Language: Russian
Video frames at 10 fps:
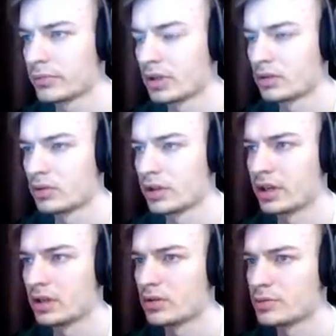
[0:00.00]

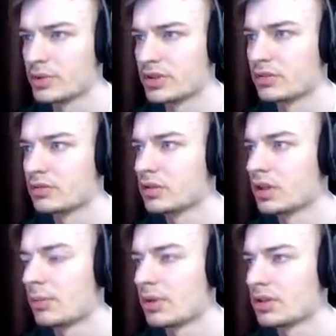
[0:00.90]
Ой, господи.
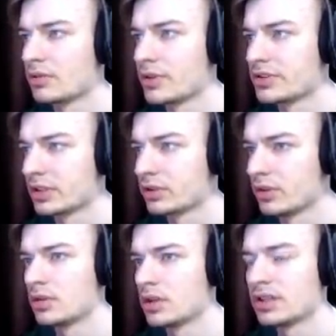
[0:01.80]
Опять этот фейс-контроль.